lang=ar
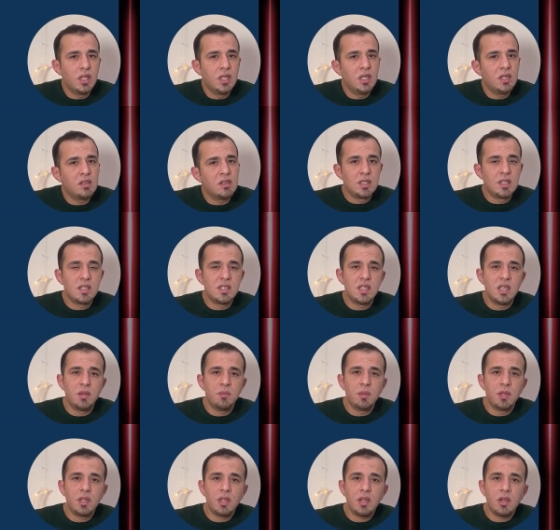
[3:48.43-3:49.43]
هي
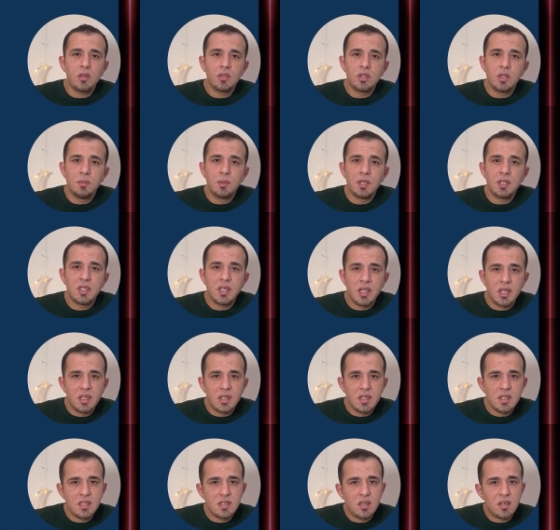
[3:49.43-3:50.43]
ديسيبل اوتوماتيك
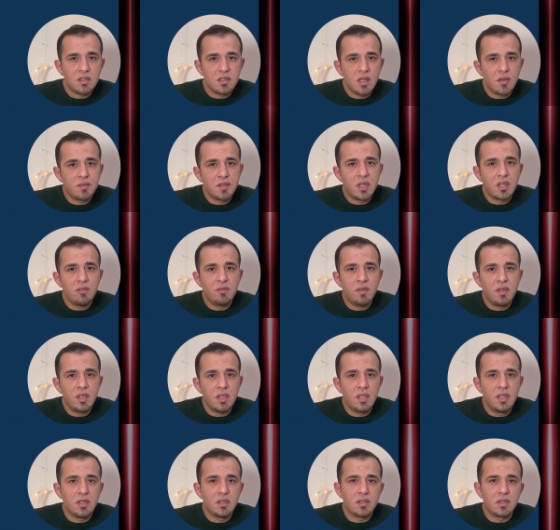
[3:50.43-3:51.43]
ريستارت افتر
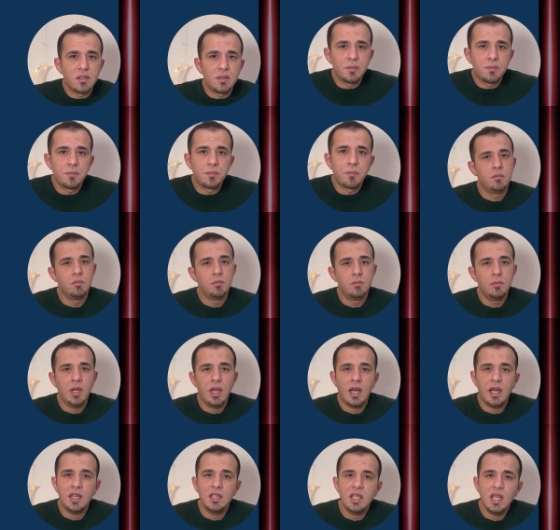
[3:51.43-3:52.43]
فيلير
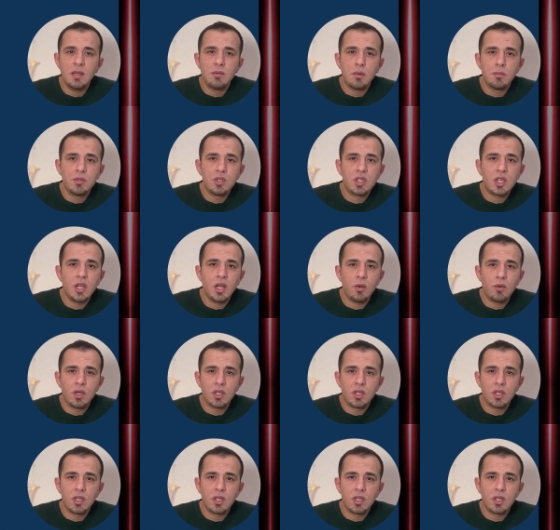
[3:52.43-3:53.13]
بالعاده لما مشكله او